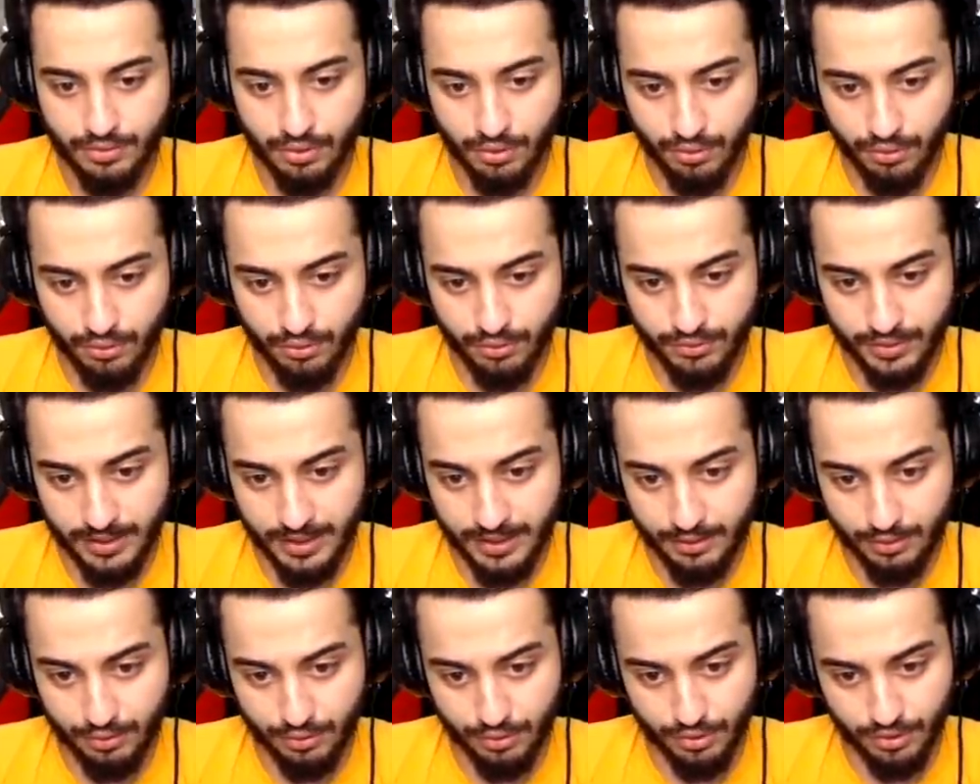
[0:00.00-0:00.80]
Çok
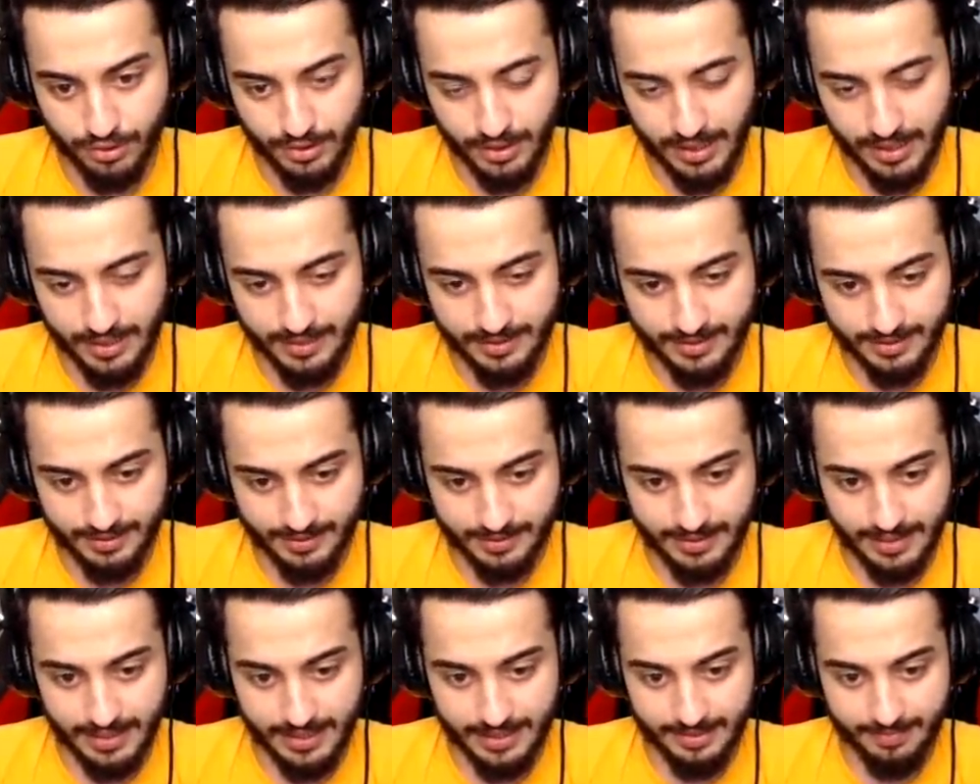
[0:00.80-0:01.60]
güzel duruyordu.
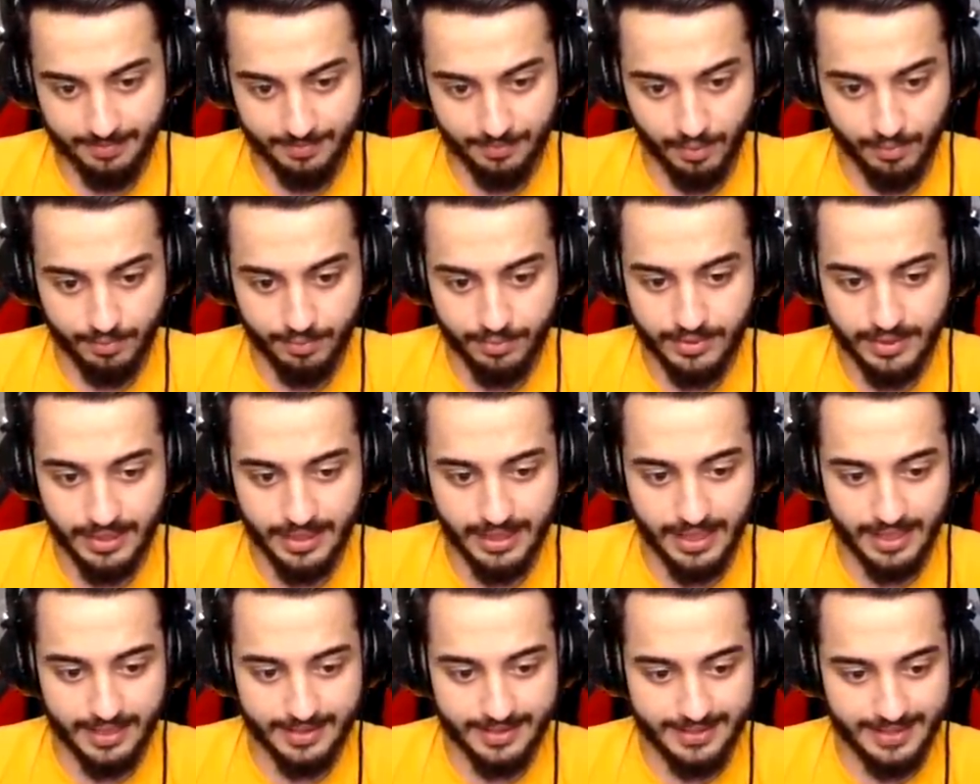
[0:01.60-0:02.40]
Artık yani bunlar
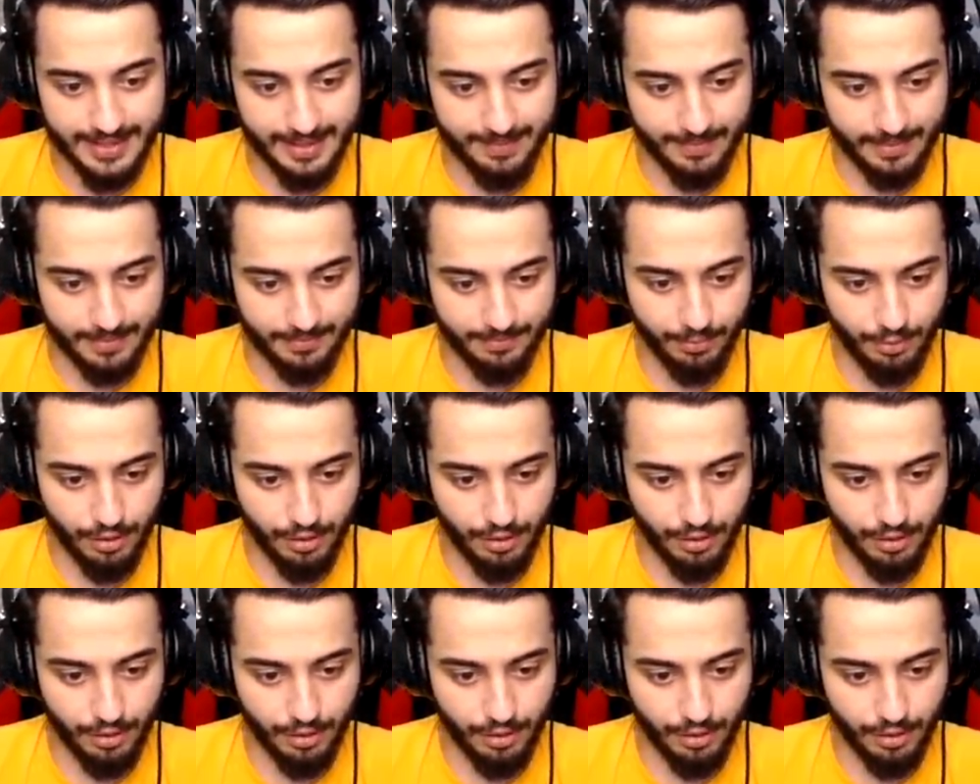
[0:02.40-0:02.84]
antrenman.